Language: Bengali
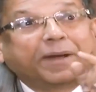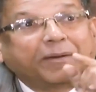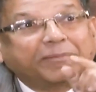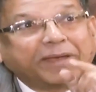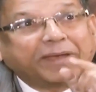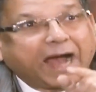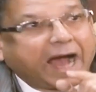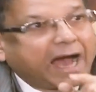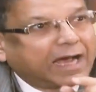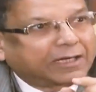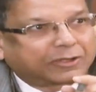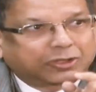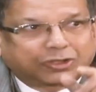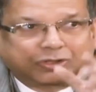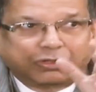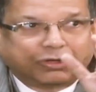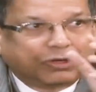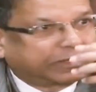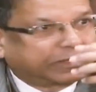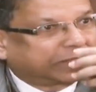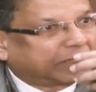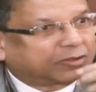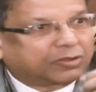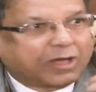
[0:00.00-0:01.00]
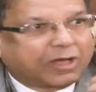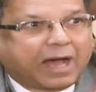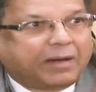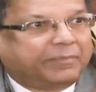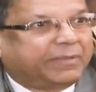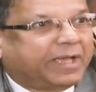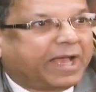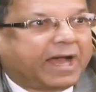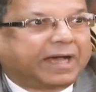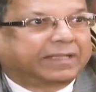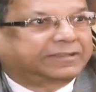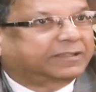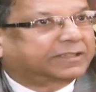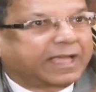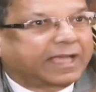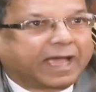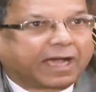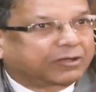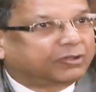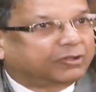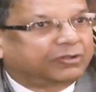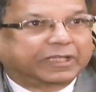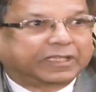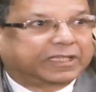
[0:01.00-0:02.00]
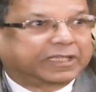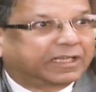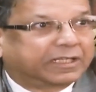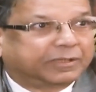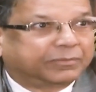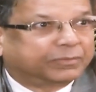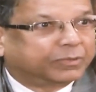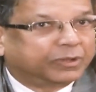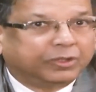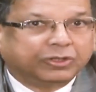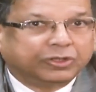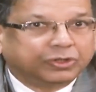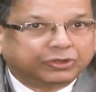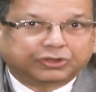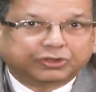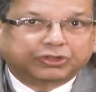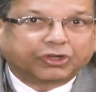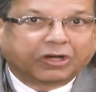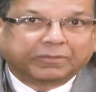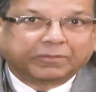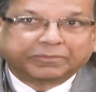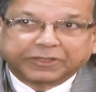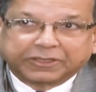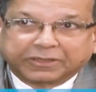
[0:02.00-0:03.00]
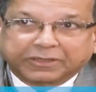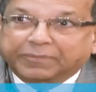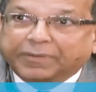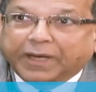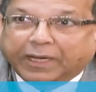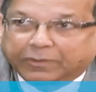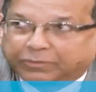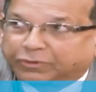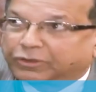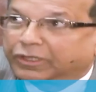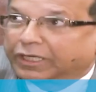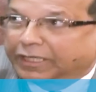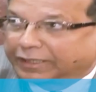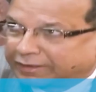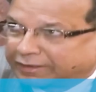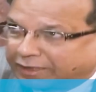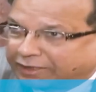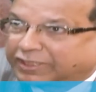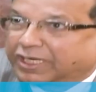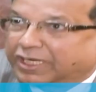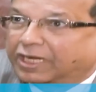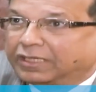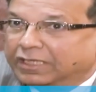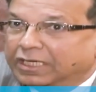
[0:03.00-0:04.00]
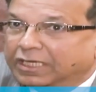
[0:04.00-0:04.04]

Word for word: জবাবে আইনমন্ত্রী বলেন এখন এখানে জবাব দিতে পারবো না এটাই